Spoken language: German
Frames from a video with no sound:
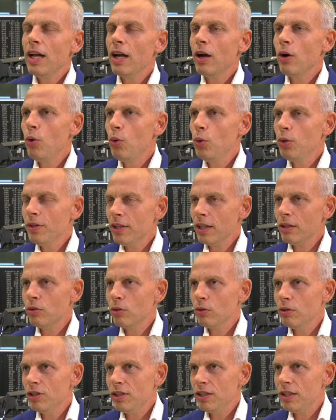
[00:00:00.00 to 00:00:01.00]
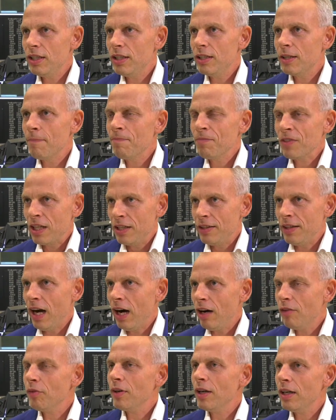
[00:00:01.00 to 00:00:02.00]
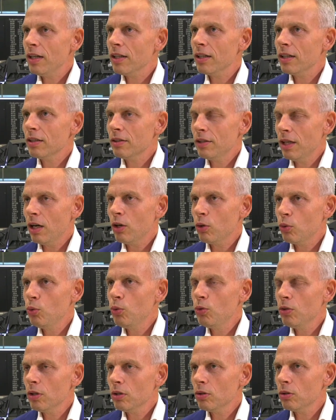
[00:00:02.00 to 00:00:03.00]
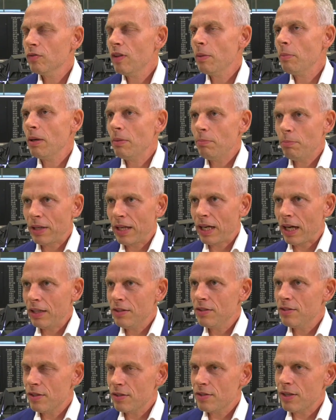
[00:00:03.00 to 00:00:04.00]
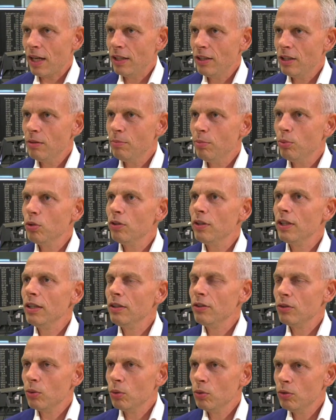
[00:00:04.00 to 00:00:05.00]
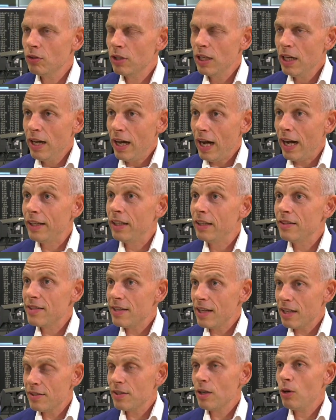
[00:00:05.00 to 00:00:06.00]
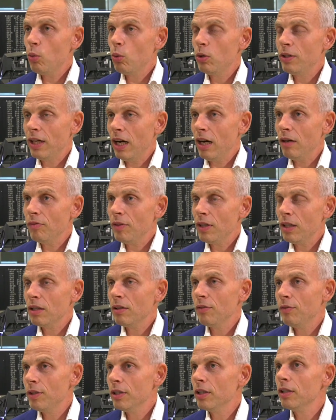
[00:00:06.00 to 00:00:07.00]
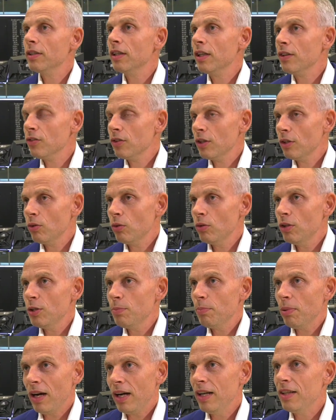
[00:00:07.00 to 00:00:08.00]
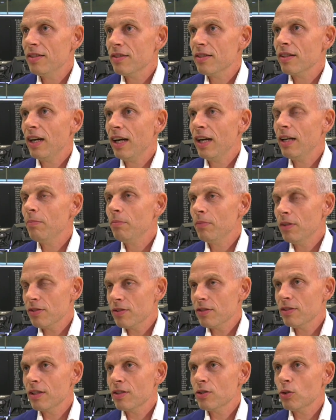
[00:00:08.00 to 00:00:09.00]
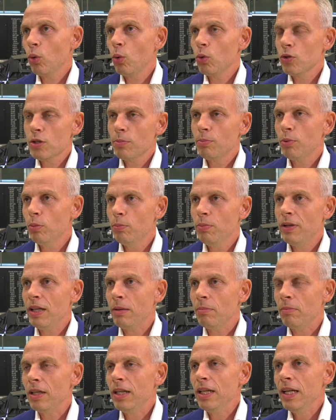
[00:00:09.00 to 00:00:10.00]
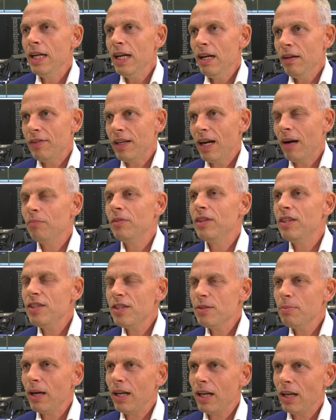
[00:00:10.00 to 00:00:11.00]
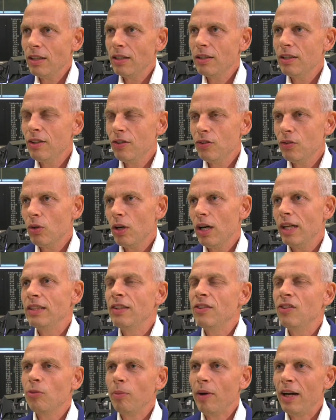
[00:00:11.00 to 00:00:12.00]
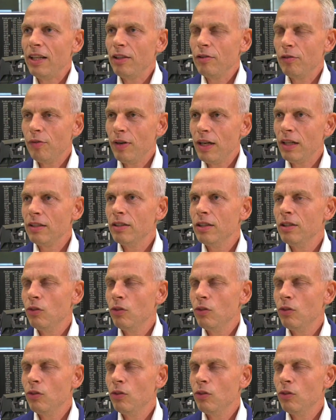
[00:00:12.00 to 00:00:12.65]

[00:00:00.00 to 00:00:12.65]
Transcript: erhöht natürlich die Nachfrage nach Gütern und wenn man ein begrenztes Angebot hat und eine sehr, sehr hohe Nachfrage, wirkt das natürlich preistreibend, das ist das große Problem. Wir haben diesmal allerdings noch einen zweiten Fakt